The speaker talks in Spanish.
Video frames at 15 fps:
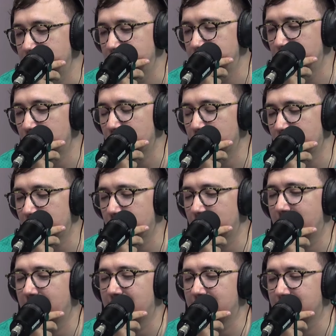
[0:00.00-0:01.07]
yo quiero
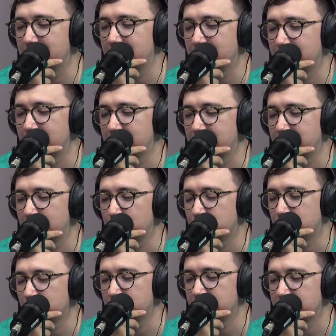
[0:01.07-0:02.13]
hablar de,
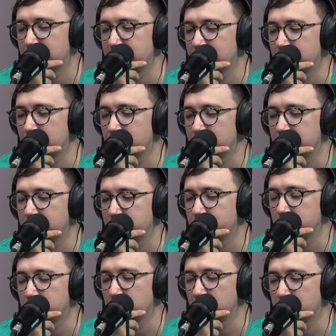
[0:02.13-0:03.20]
Lucho Díaz y lo de
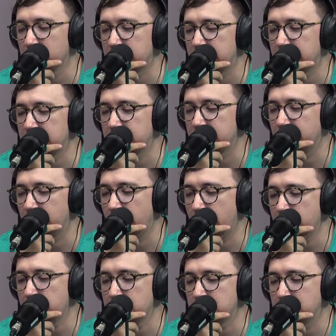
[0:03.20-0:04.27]
Liverpool, porque
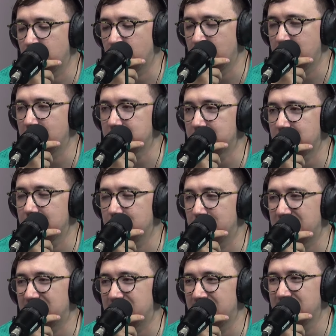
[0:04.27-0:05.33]
fue
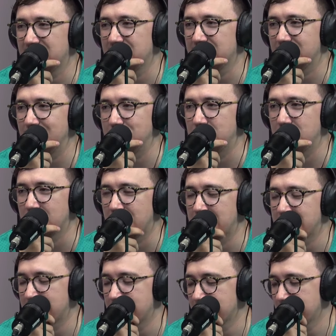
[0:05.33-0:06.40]
bastante
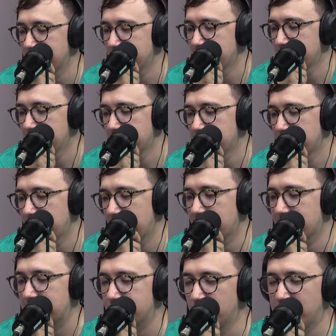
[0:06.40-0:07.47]
decepcionante
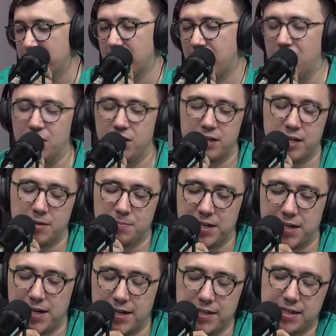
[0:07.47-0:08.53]
el resultado de ayer
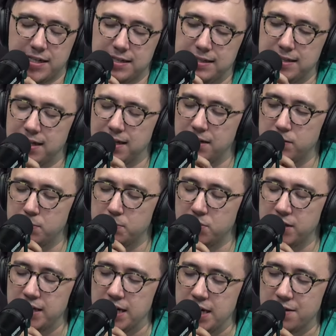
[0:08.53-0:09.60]
para la gente que sigue
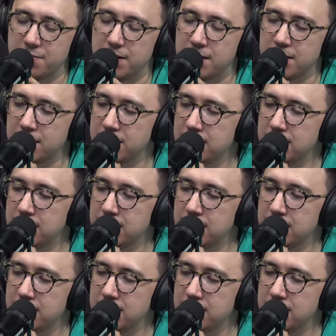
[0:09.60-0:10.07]
Liverpool y quiere ver